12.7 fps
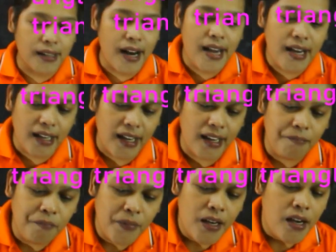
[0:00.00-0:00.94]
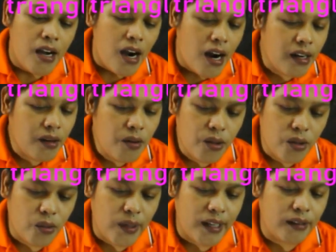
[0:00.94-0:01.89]
triangle are
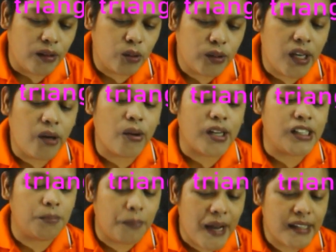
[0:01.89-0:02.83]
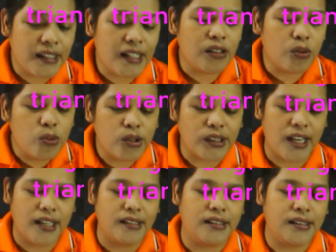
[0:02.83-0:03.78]
congruent to the corresponding two
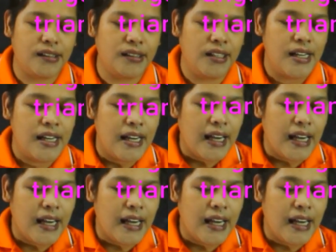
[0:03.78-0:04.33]
sides